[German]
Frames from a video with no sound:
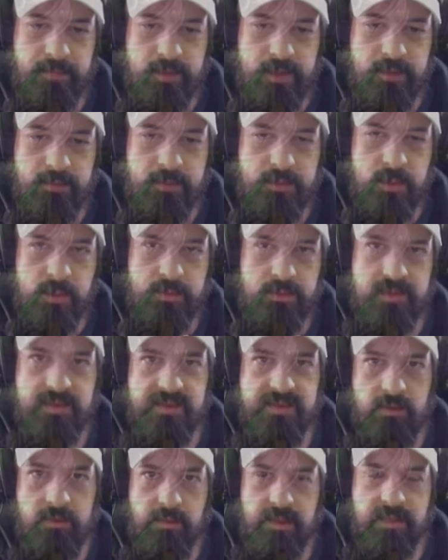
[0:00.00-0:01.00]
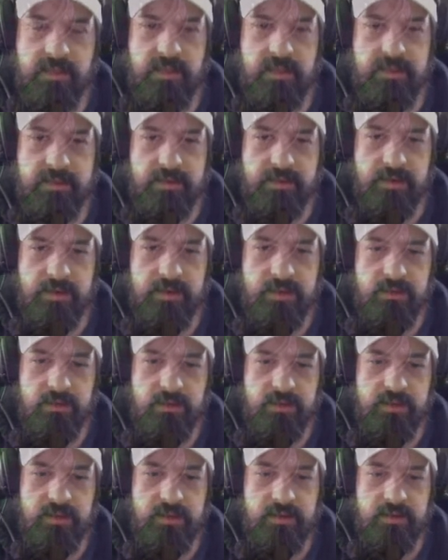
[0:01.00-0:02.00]
bestimmten Zauberkarten,
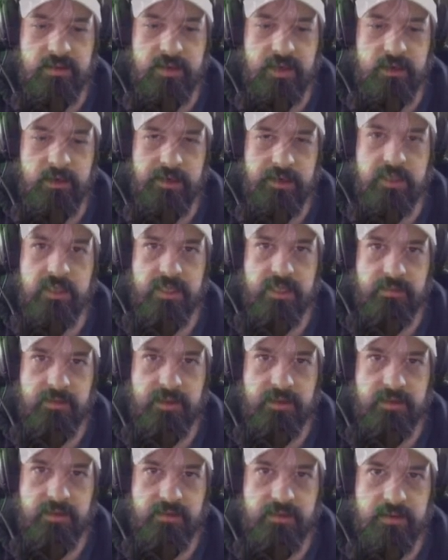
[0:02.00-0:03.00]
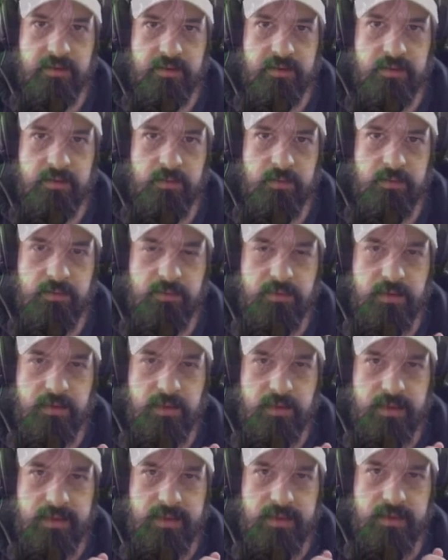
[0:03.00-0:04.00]
also die, die RNG-abhängig sind, genauso
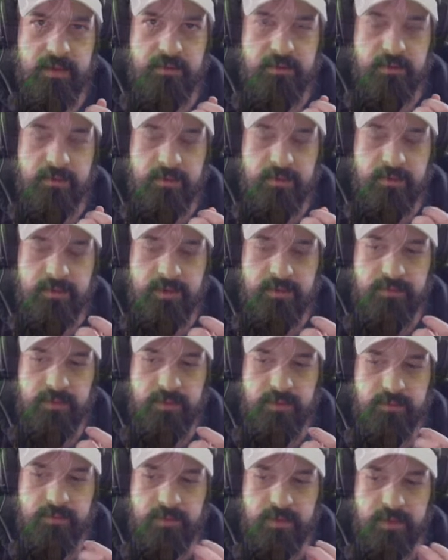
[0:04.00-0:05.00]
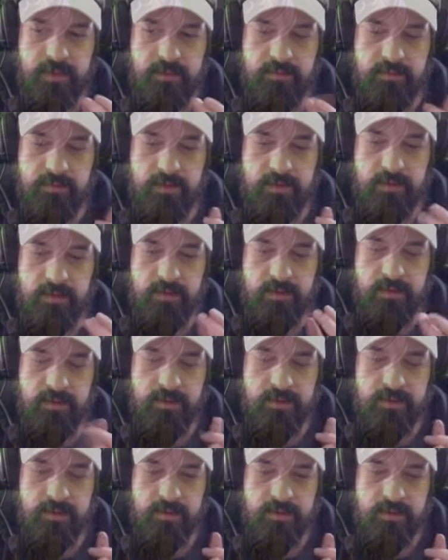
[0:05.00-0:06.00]
wie, wie, wie, wie, wie, wie, äh,
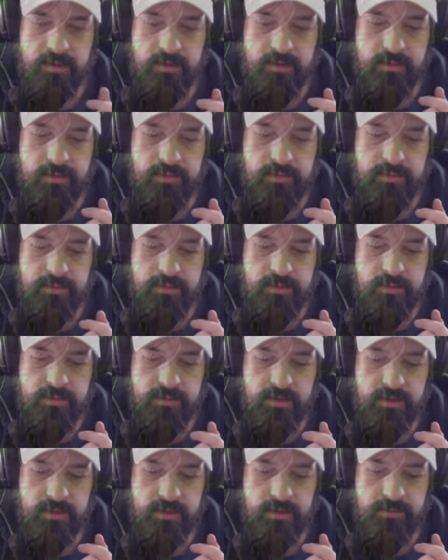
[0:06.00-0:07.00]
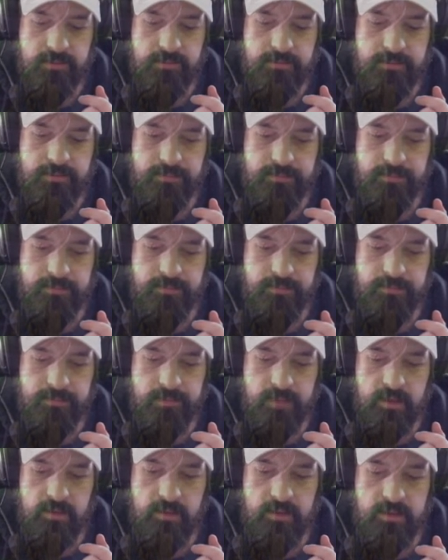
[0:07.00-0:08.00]
was haben wir denn?
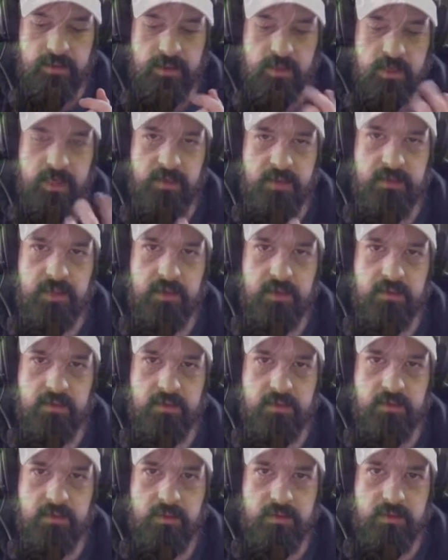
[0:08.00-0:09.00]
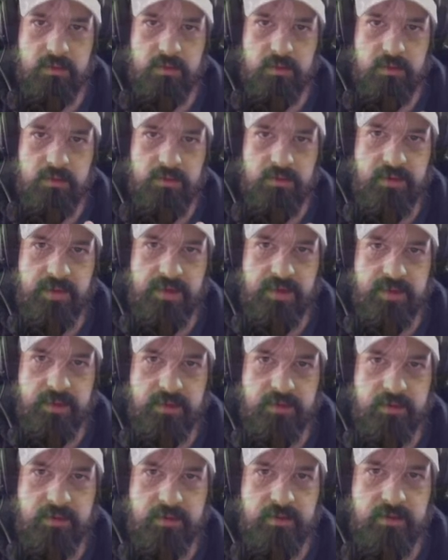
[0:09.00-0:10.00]
Der Shami hat doch so eine, so eine
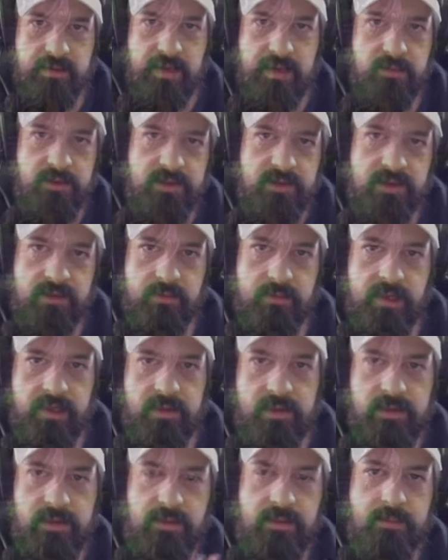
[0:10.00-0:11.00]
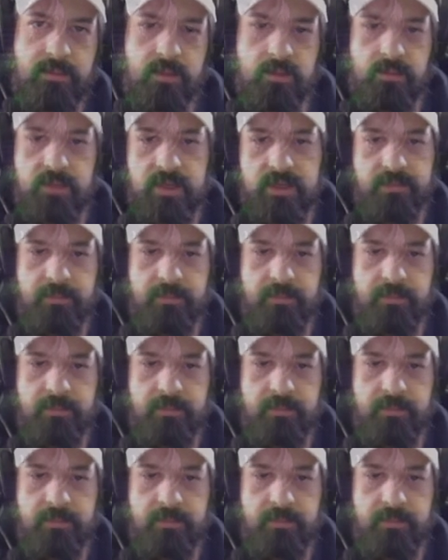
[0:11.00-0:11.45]
Zweierkarte, die drei bis sechs Mal äh, Damage macht.